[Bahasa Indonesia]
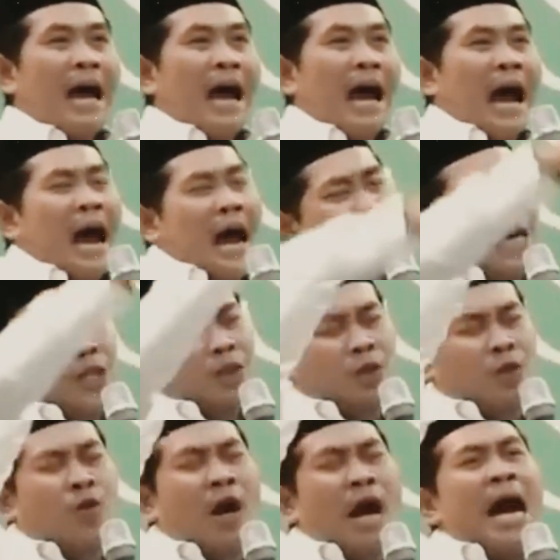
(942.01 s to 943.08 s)
aku
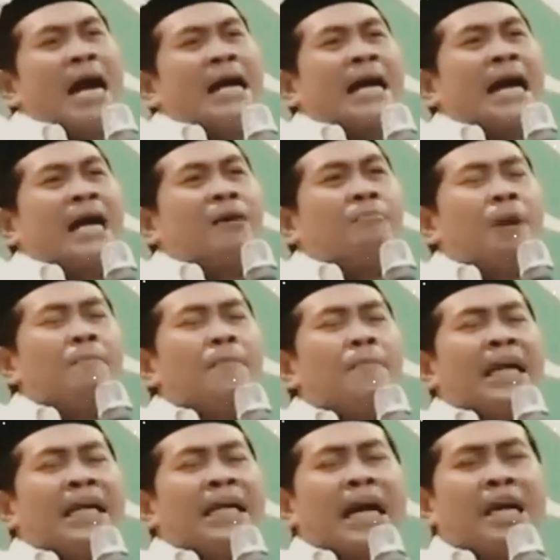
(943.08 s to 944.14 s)
akan
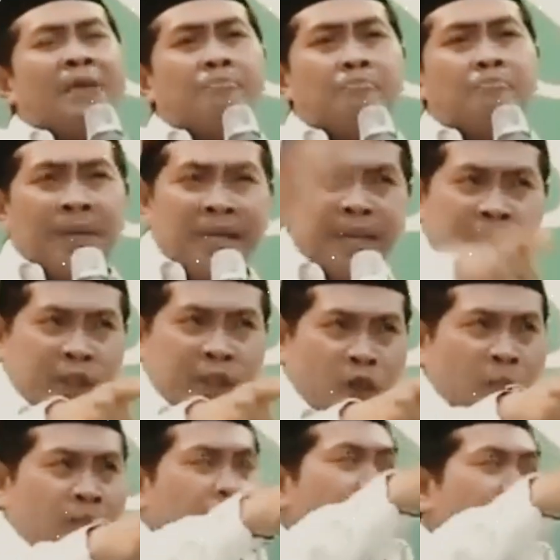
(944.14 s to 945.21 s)
memberikan minum
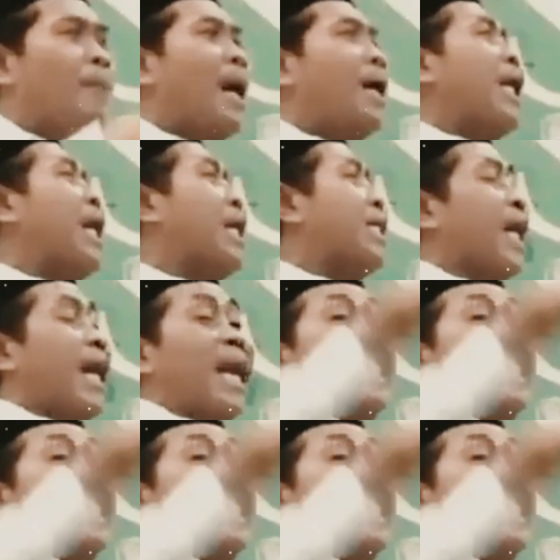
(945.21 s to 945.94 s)
kepadanya